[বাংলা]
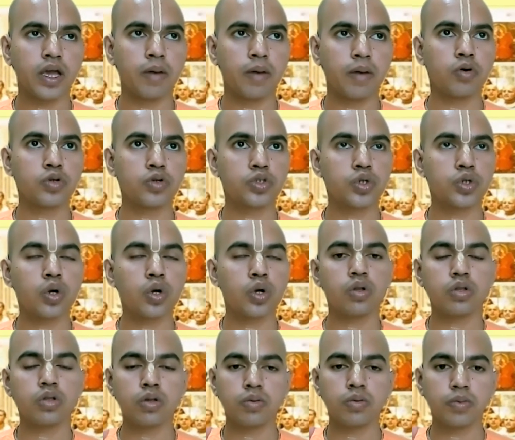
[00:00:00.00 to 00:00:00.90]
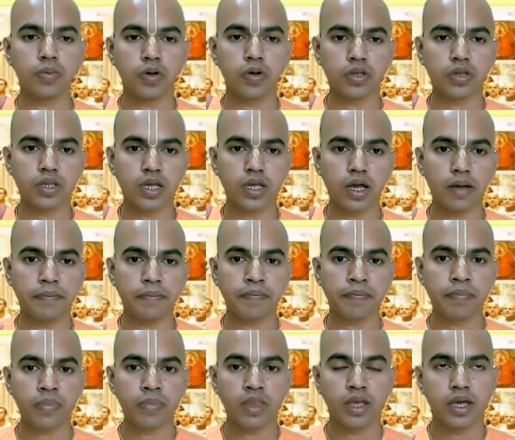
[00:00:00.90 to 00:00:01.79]
এবং সরলতম পন্থা
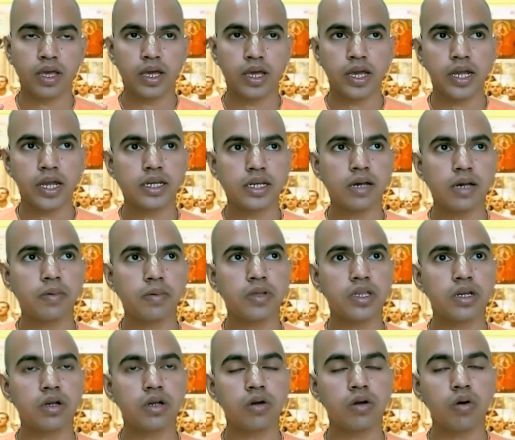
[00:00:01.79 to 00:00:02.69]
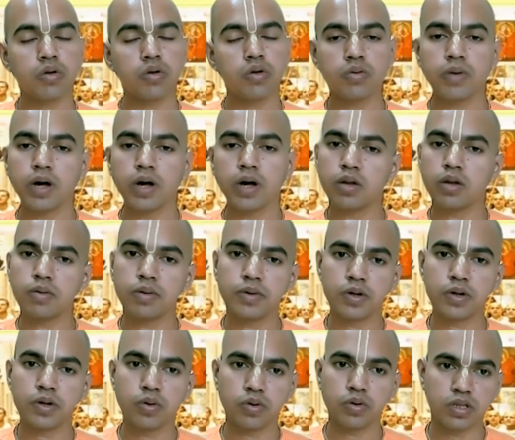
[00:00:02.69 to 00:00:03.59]
এটা আমাদেরকে কত
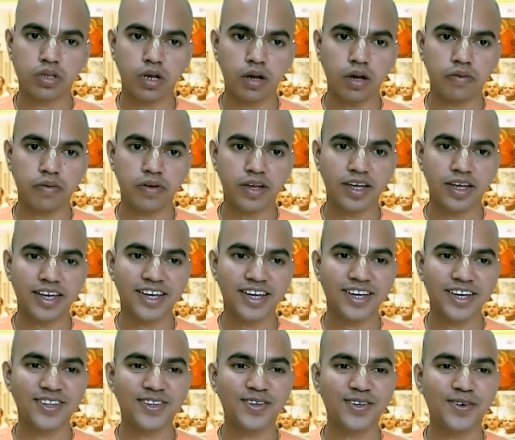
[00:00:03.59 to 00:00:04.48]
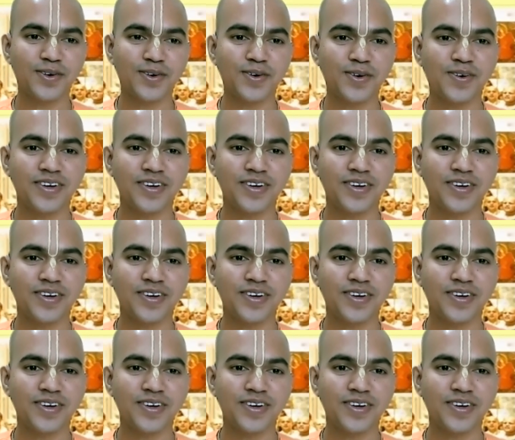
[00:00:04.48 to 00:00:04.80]
ভালোভাবে করতে হবে কিন্তু